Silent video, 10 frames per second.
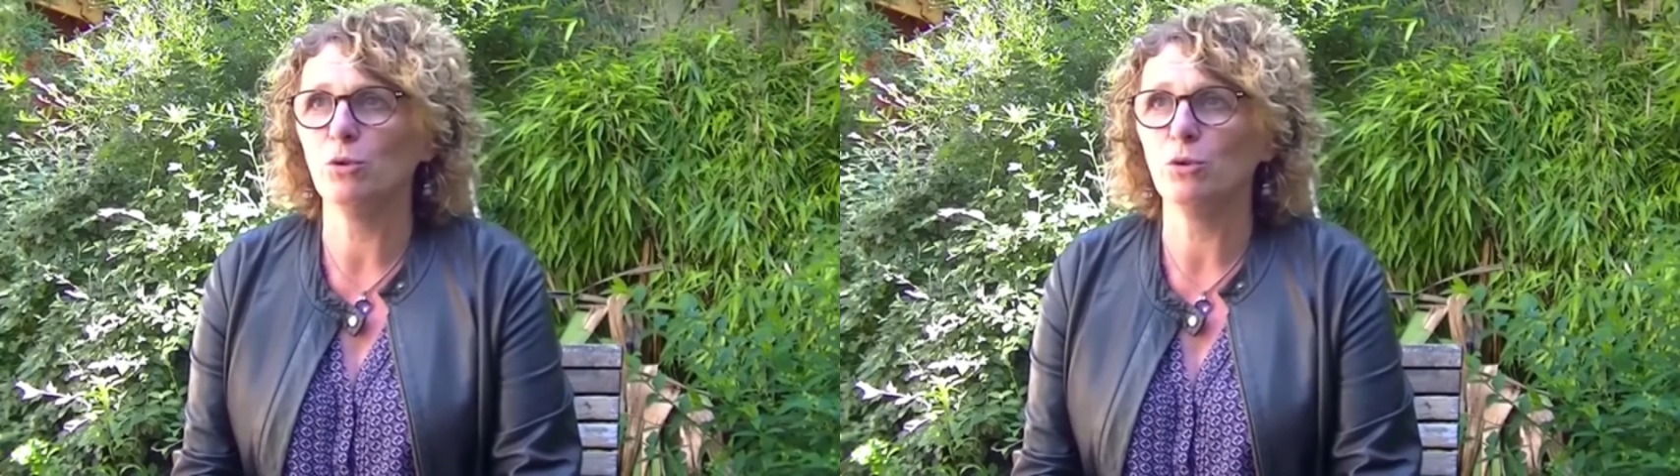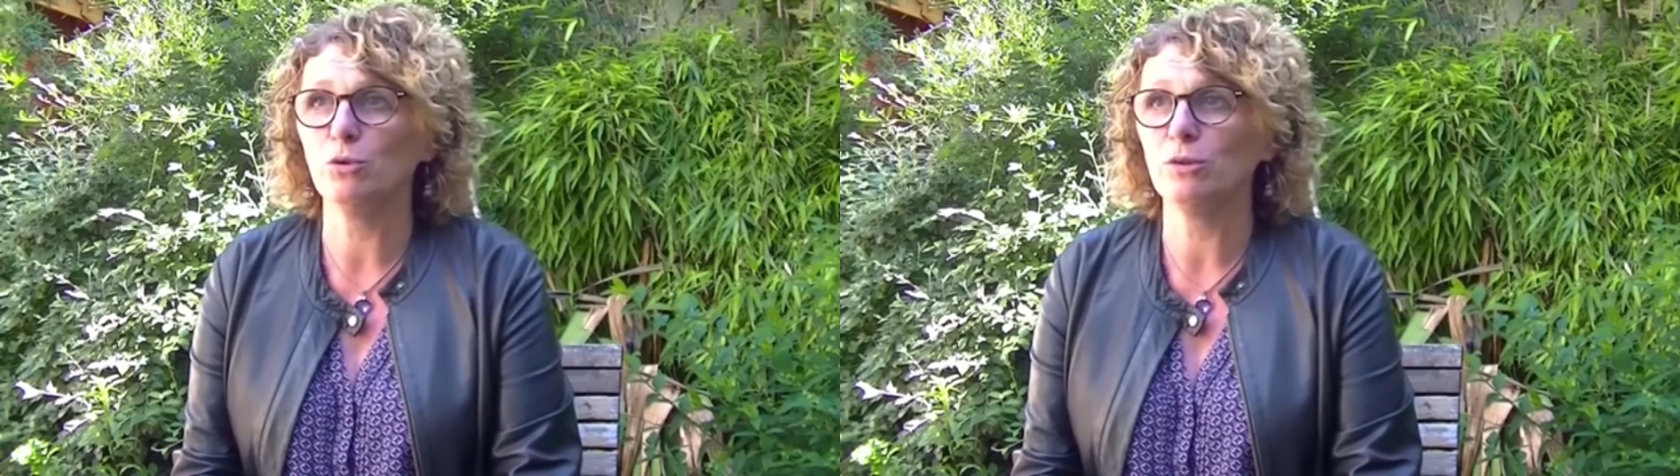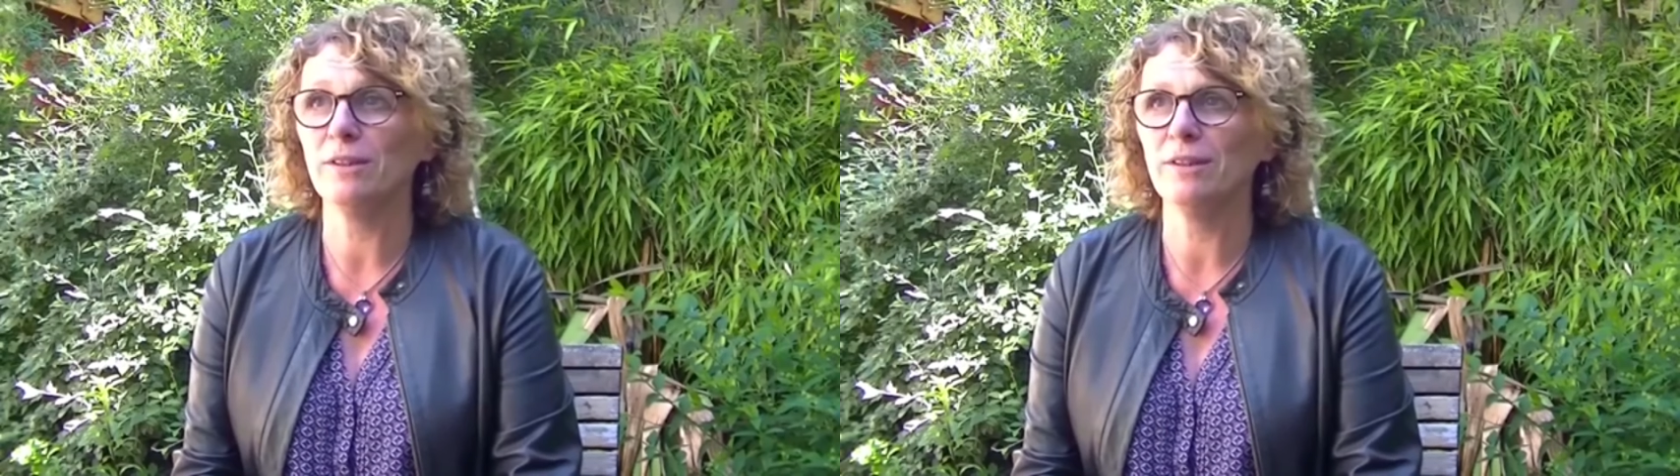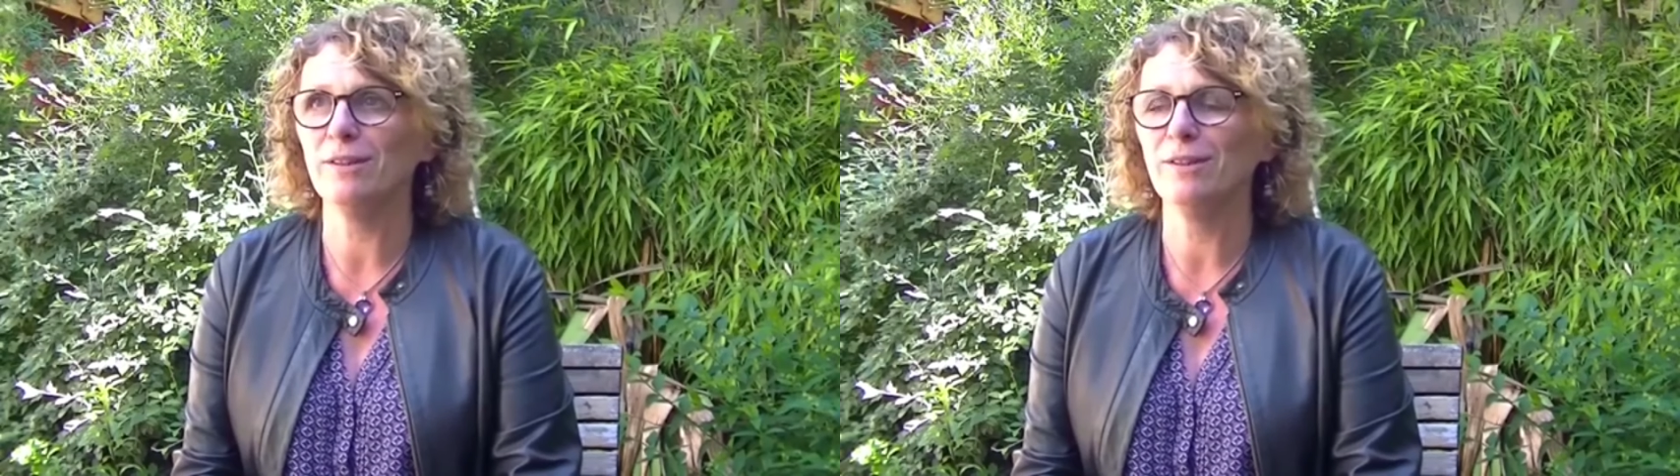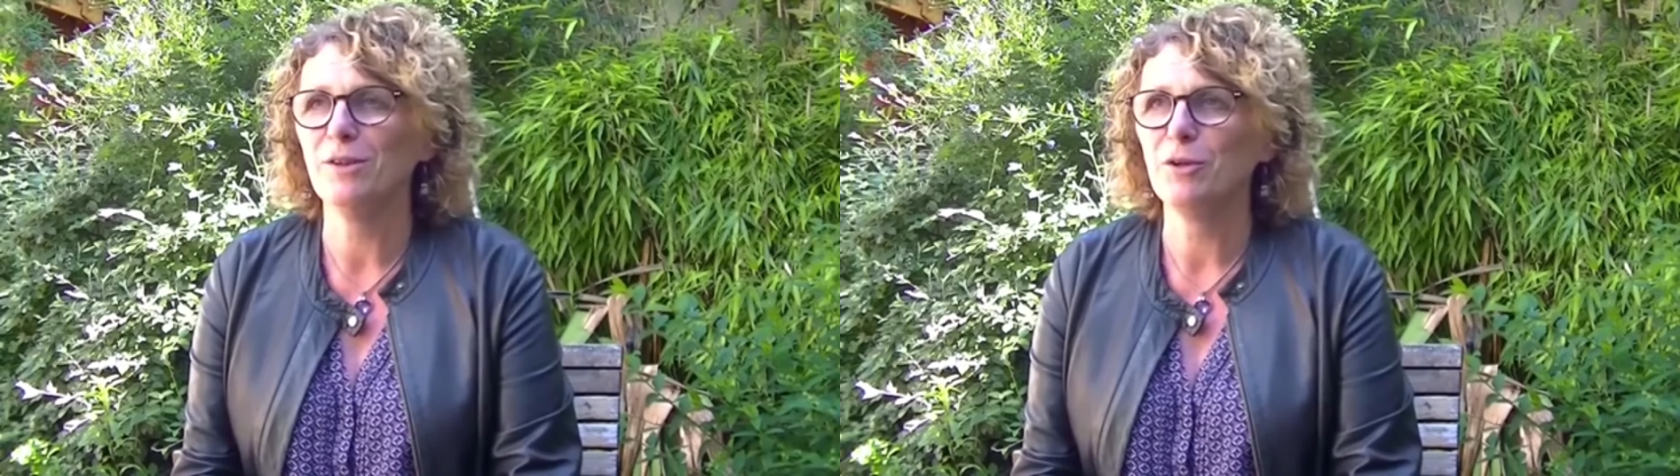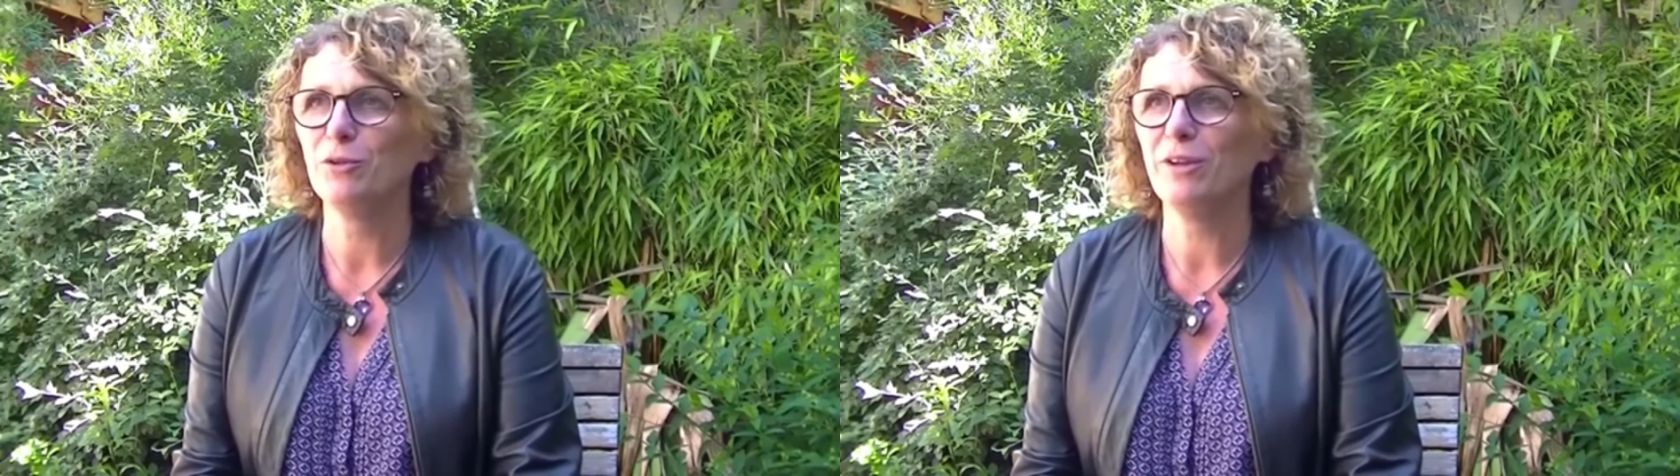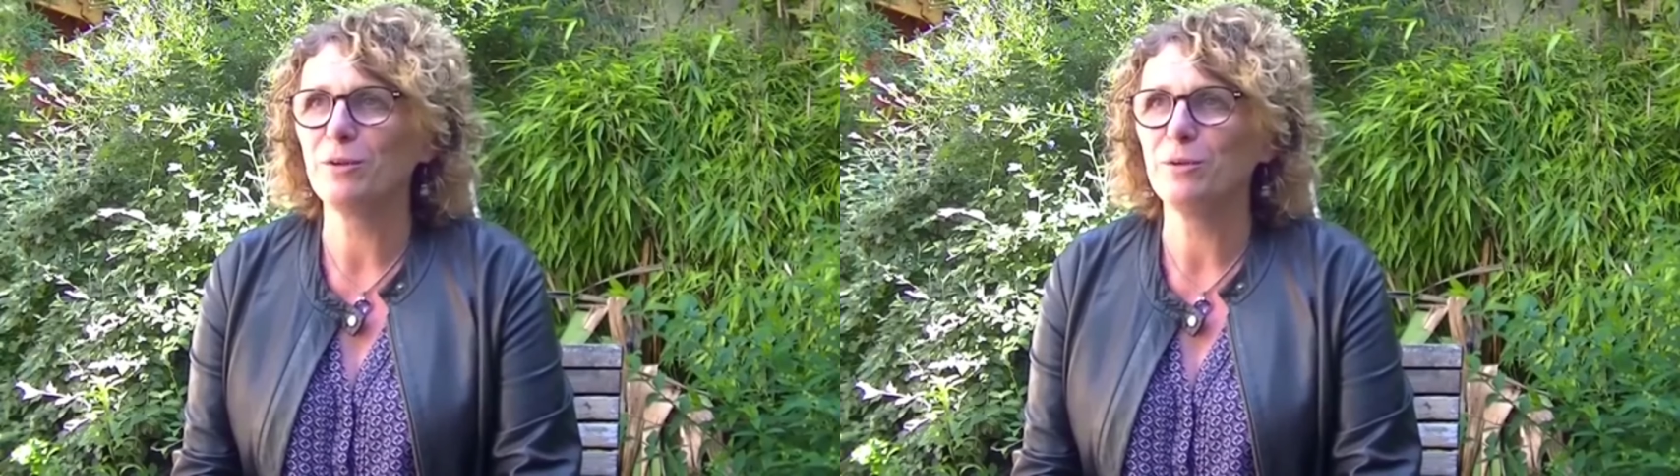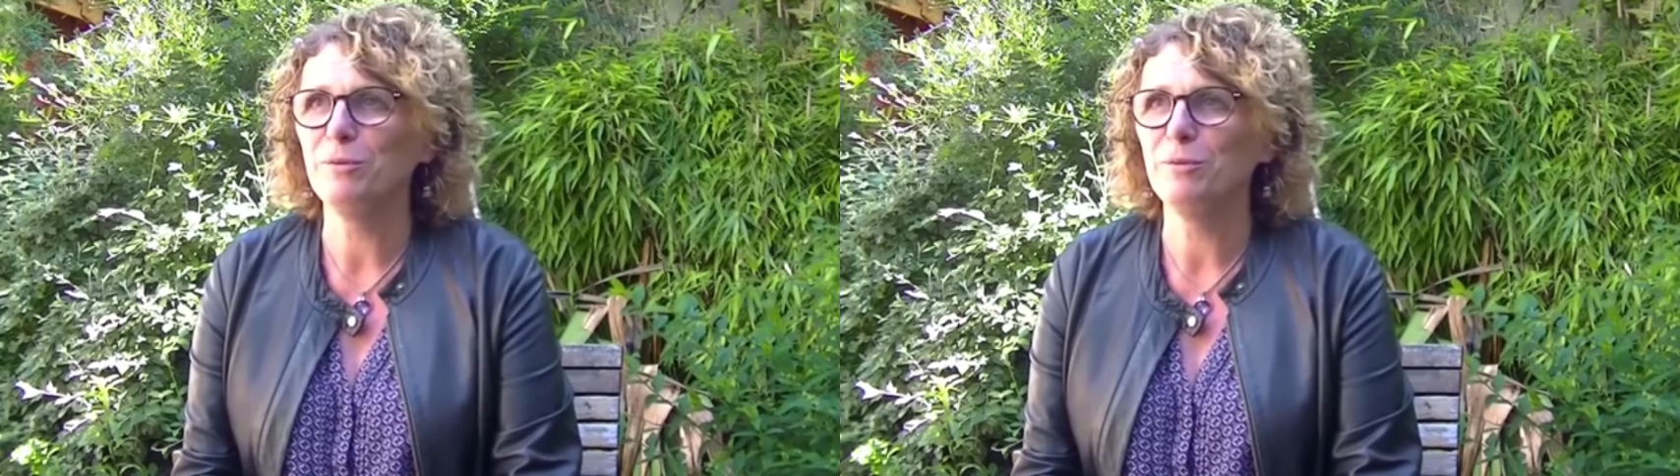de l'autre côté de la